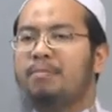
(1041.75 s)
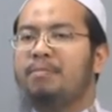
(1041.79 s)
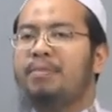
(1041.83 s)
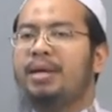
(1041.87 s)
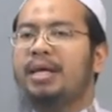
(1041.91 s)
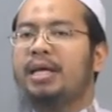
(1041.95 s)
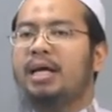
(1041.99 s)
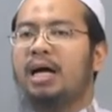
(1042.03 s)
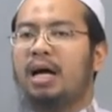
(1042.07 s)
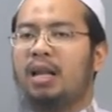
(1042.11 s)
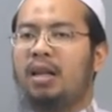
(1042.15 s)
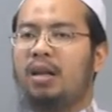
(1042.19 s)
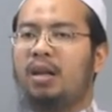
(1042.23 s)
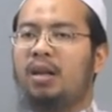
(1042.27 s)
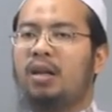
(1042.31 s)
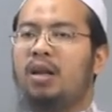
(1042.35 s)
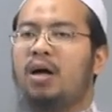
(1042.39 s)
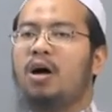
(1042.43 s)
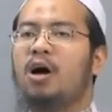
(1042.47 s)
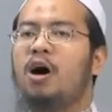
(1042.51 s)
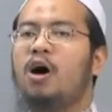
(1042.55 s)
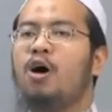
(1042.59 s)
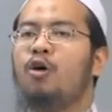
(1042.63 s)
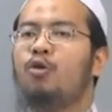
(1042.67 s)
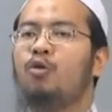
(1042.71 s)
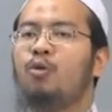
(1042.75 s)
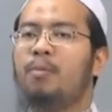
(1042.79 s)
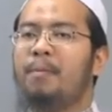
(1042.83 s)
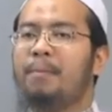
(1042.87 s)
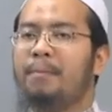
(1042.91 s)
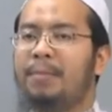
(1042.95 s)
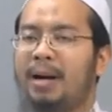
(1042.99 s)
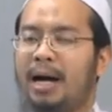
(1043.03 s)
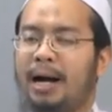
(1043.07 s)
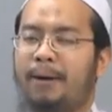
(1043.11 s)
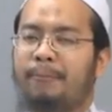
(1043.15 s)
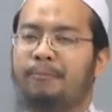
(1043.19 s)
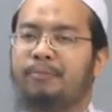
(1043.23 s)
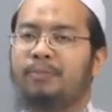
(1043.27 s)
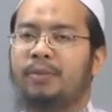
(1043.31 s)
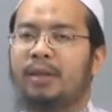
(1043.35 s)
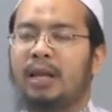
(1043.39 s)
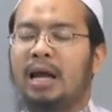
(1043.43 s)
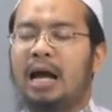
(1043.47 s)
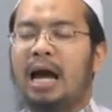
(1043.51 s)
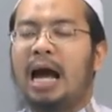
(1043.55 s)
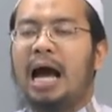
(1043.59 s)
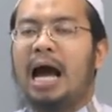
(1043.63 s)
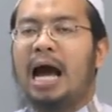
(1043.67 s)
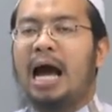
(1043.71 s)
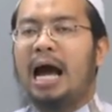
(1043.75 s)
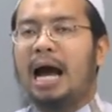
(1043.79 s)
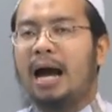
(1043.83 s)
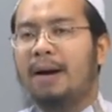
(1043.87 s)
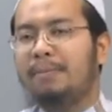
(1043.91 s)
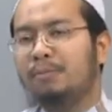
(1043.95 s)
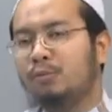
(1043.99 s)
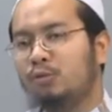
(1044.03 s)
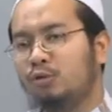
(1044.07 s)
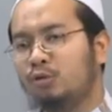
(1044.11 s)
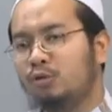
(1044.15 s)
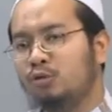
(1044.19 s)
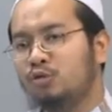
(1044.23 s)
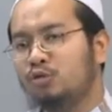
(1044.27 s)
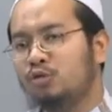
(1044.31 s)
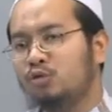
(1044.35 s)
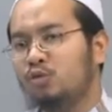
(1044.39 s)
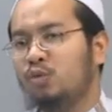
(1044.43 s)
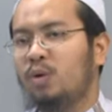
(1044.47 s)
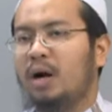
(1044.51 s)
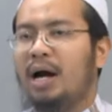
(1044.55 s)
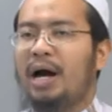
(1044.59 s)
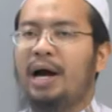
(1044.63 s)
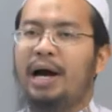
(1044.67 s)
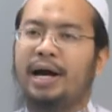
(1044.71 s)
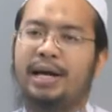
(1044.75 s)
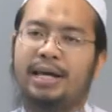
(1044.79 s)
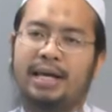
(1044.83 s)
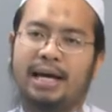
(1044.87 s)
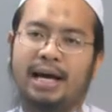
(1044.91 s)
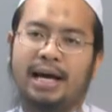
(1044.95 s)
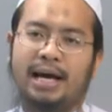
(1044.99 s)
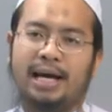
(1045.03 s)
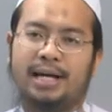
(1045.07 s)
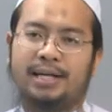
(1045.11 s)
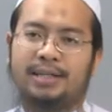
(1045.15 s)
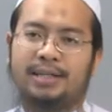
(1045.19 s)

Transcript: มิกัลลอฮุมมะอามูตุอัฮยา